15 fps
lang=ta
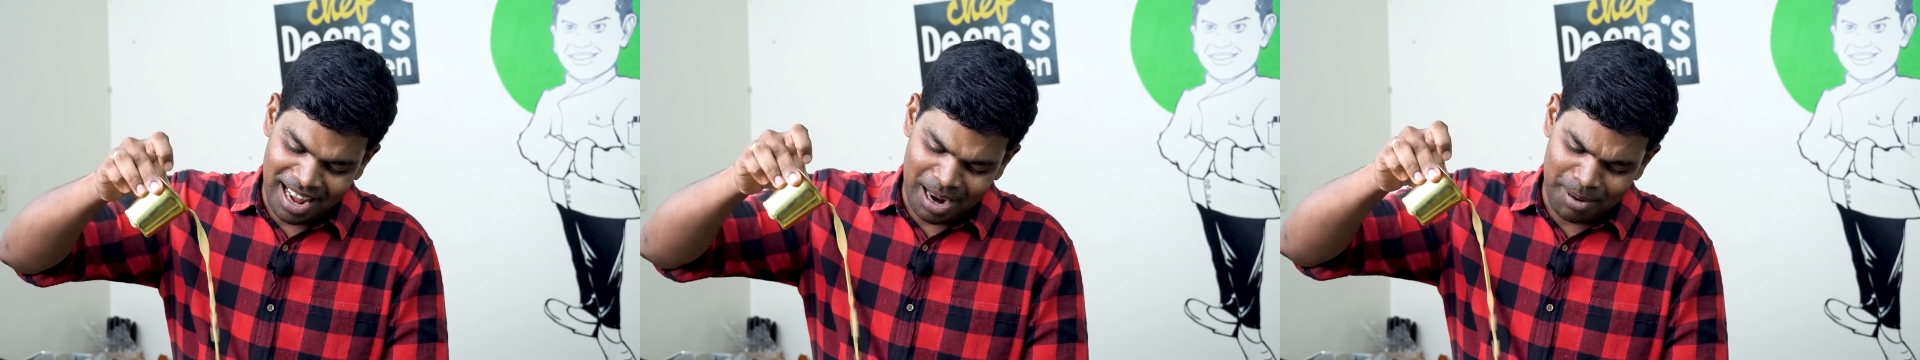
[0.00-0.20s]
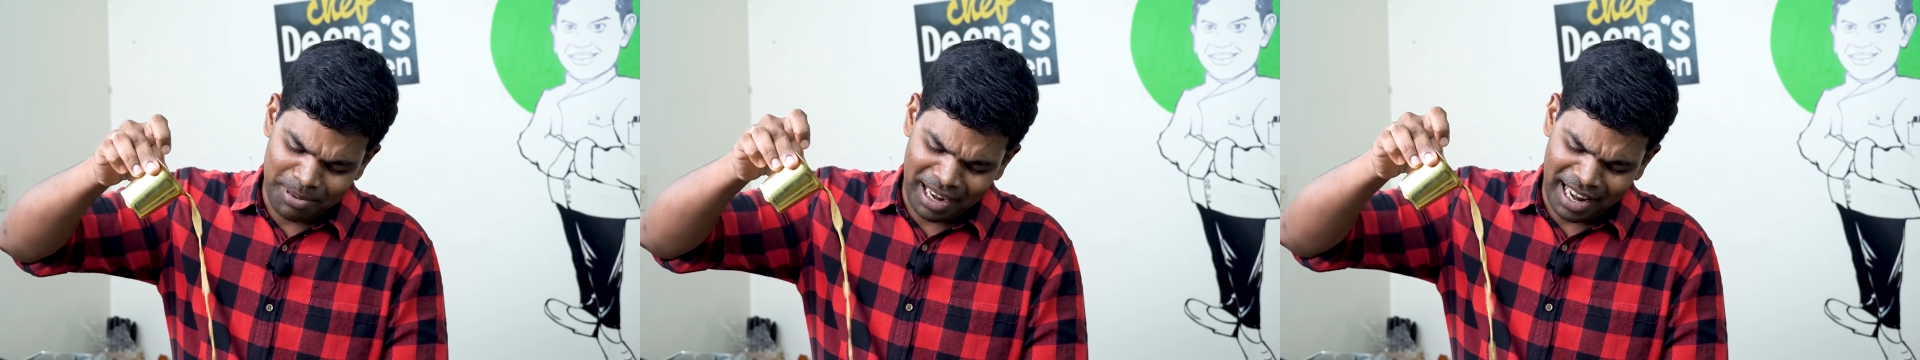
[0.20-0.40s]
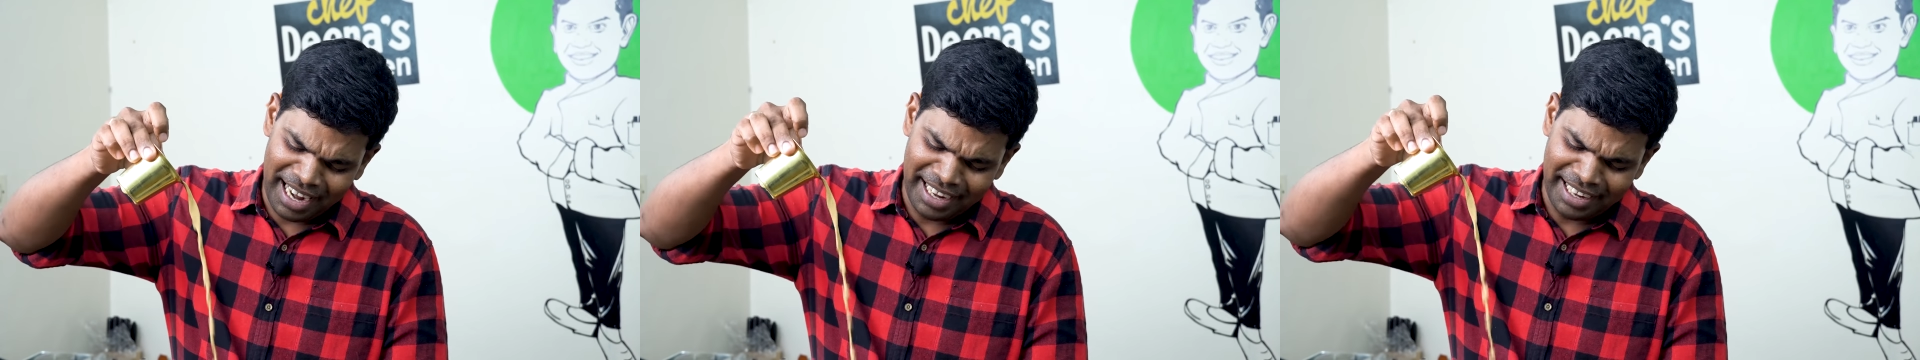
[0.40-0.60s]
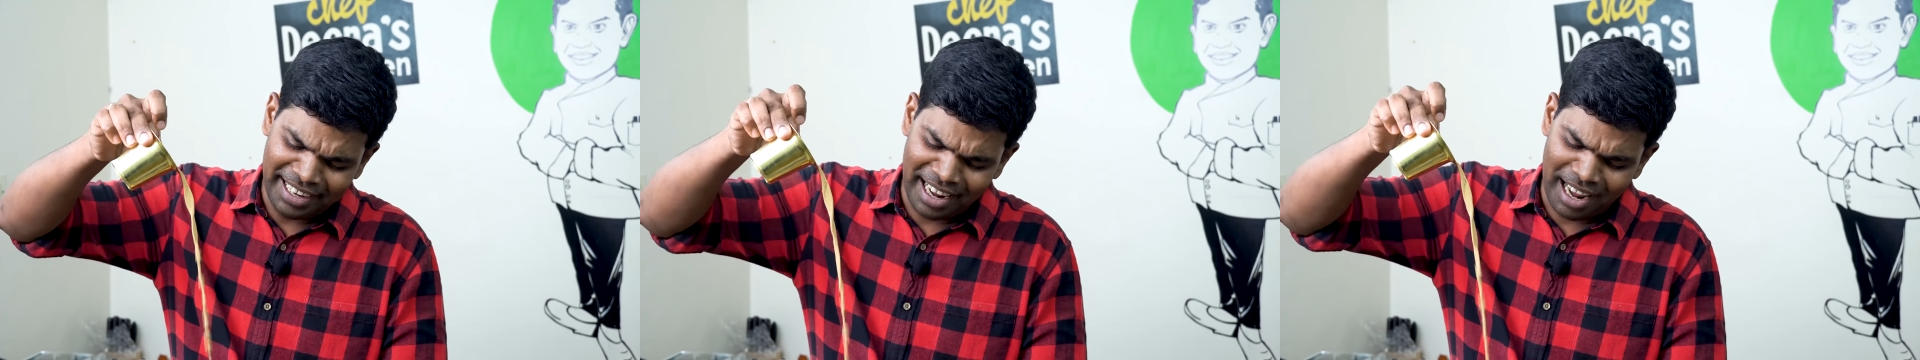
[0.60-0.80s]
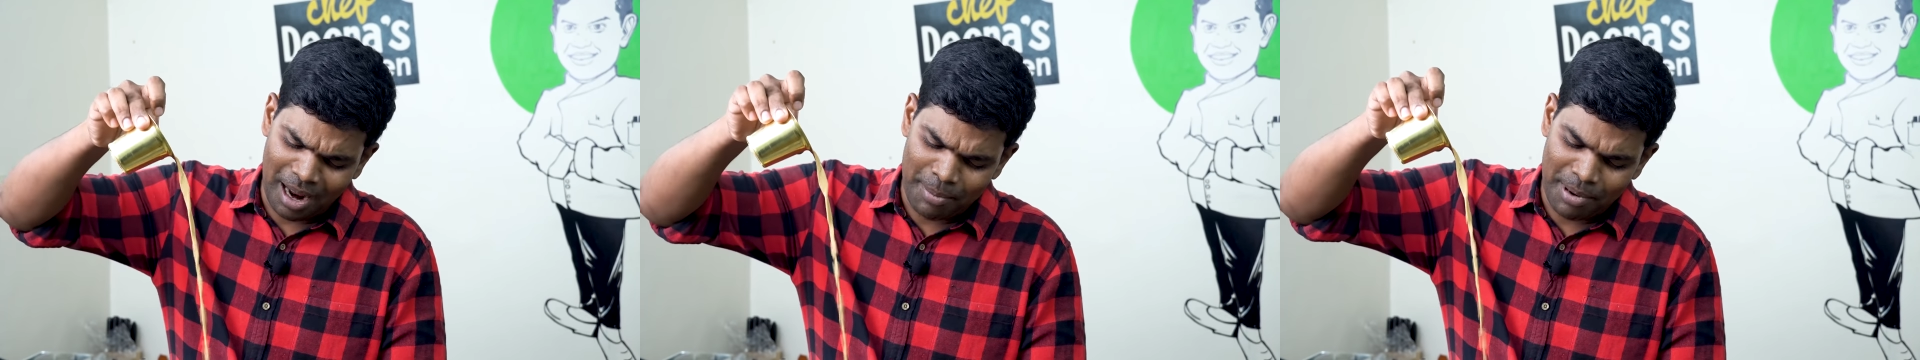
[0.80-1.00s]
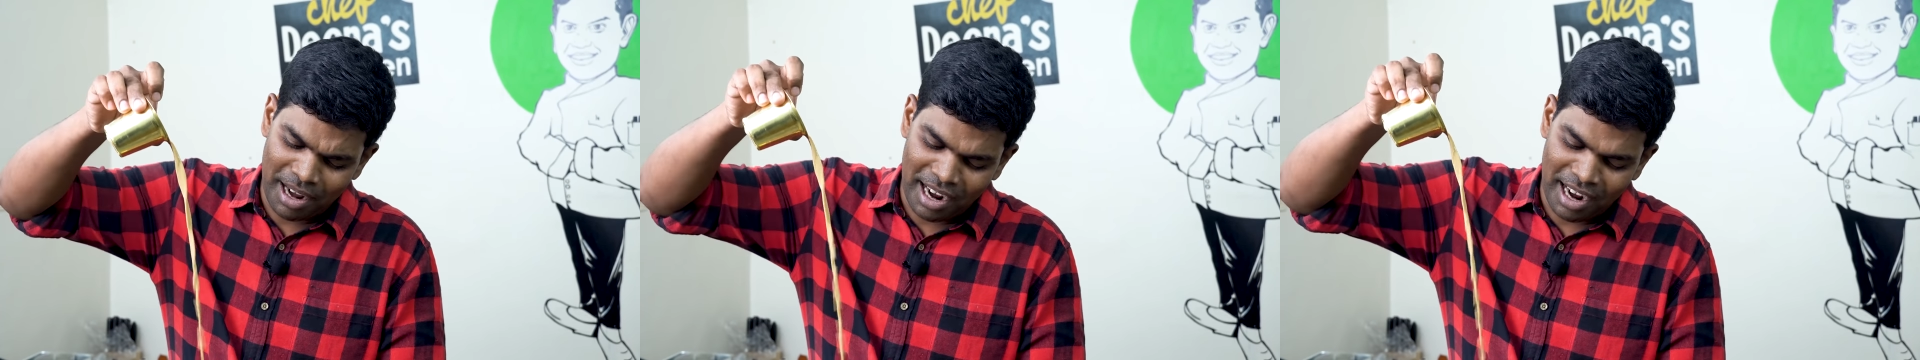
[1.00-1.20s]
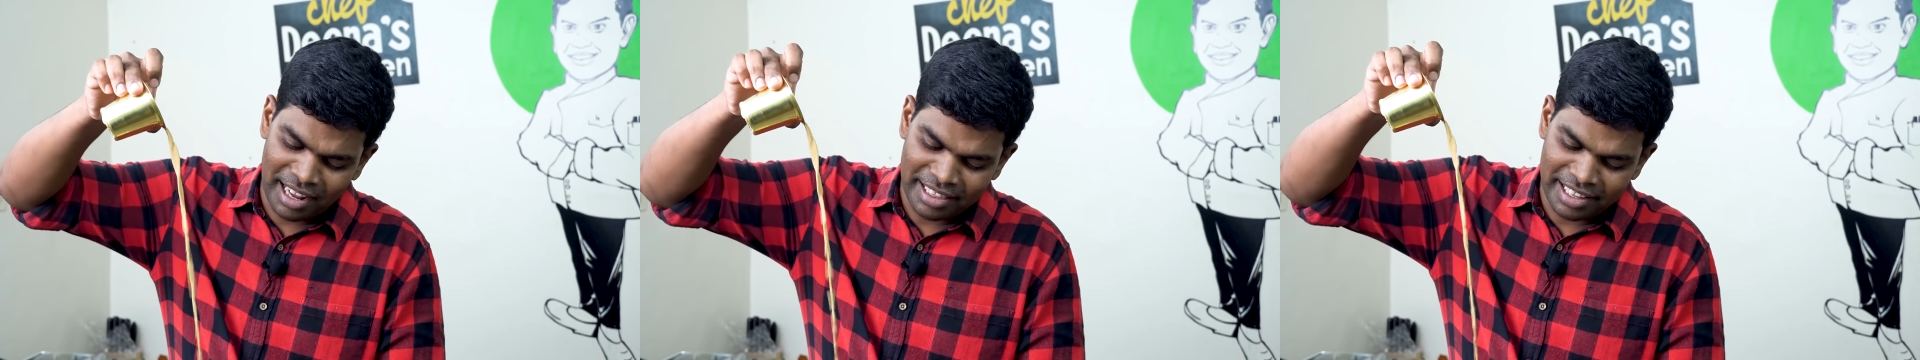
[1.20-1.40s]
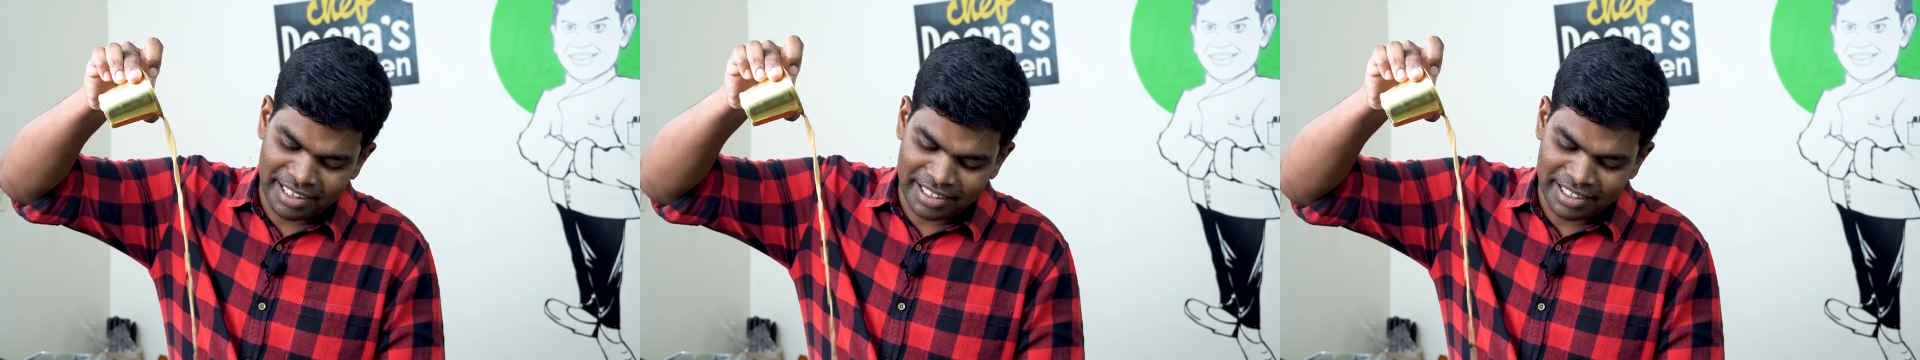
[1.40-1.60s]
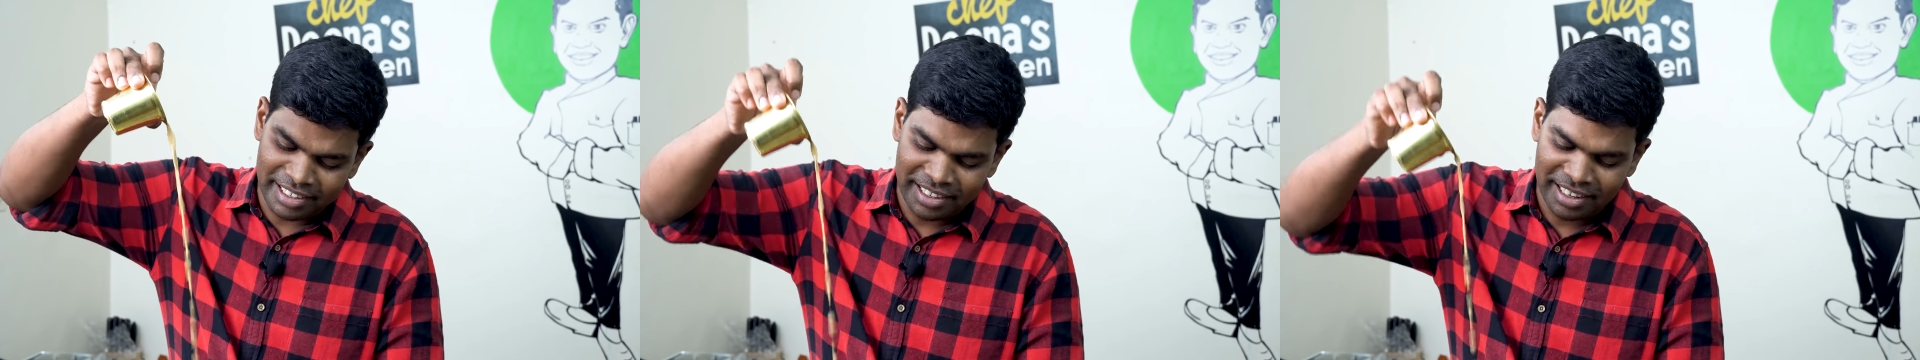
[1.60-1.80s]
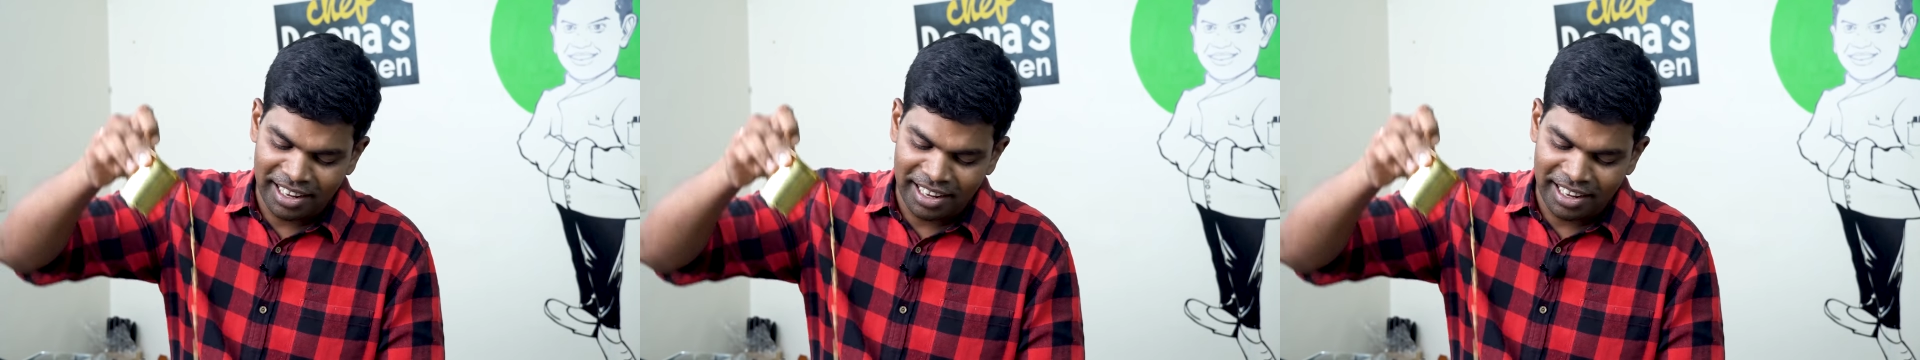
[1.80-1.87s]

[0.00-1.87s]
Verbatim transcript: அப்படி லைட்டாக அப்படியே ஆற்றிட்டு